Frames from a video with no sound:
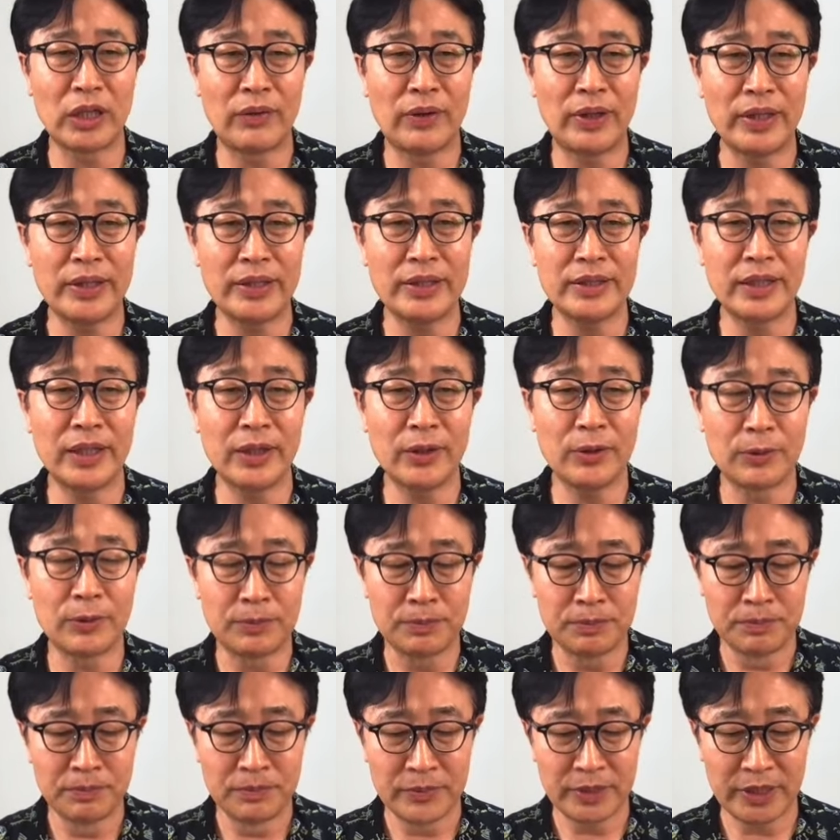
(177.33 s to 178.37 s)
나와
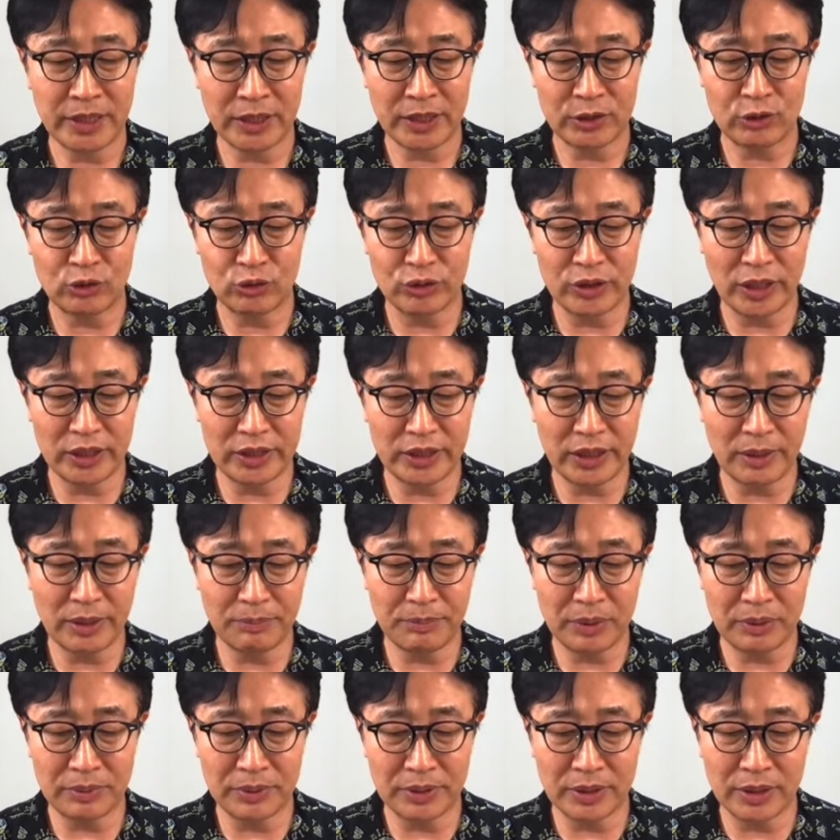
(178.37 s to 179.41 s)
있는데요, 자,
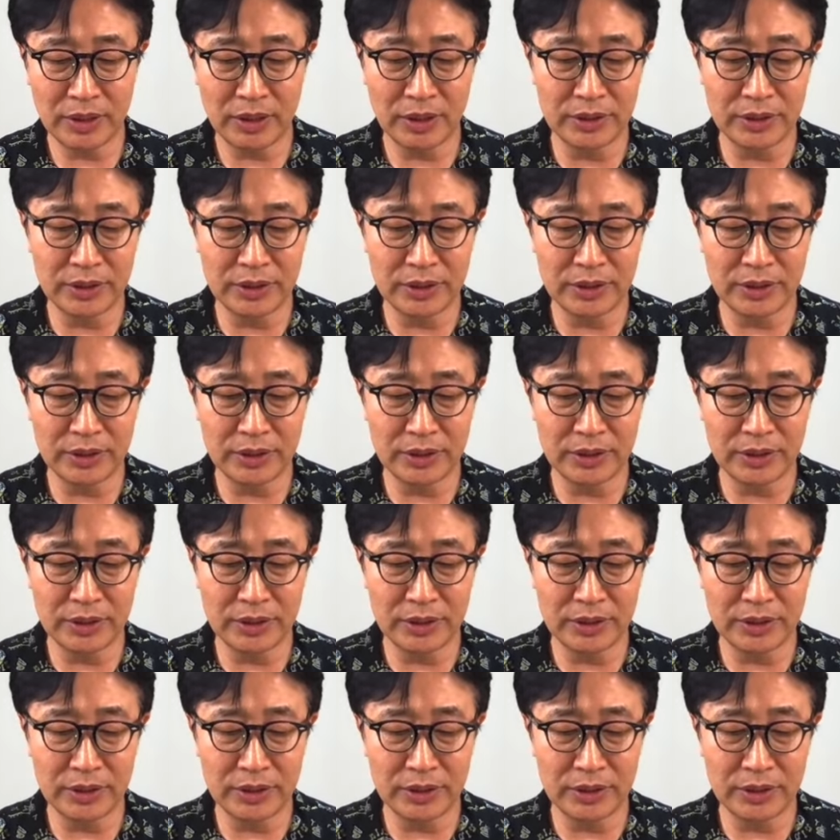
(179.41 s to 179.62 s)
중대재해법은